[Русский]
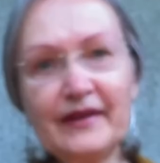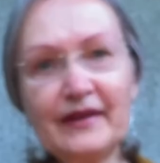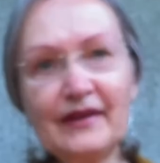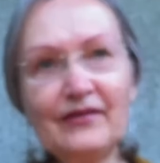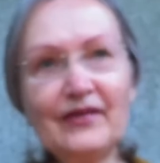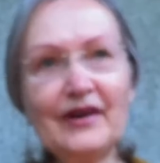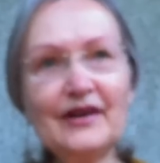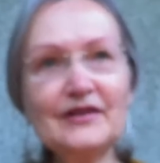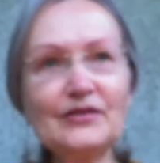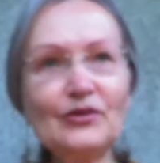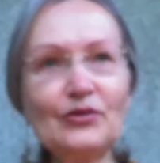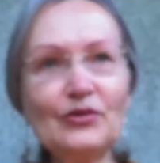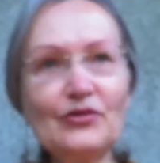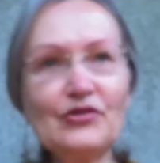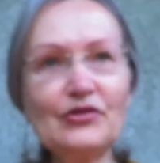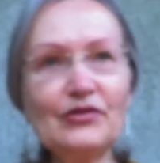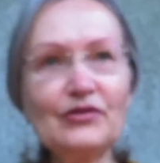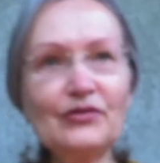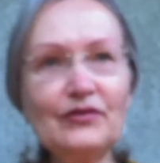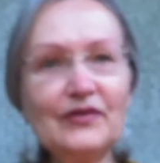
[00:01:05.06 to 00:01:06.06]
вас,
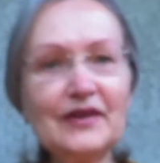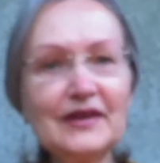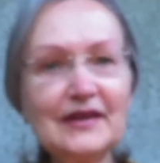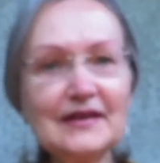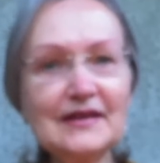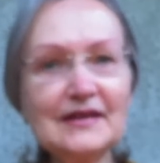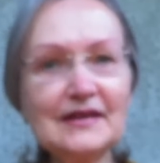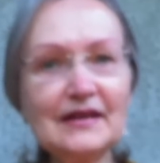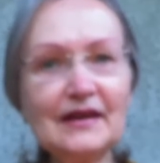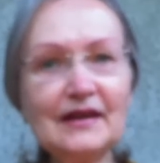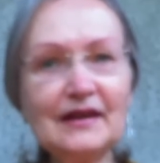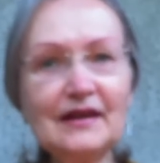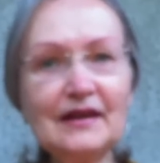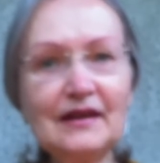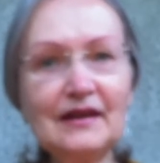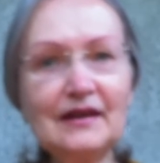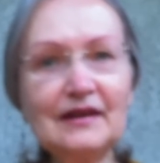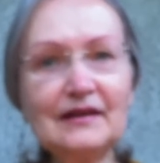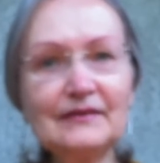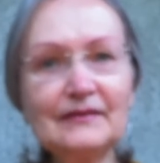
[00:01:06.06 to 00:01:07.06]
хочет увидеться
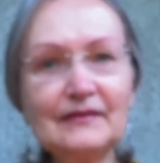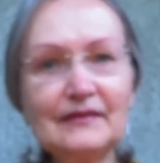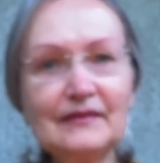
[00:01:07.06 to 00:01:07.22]
и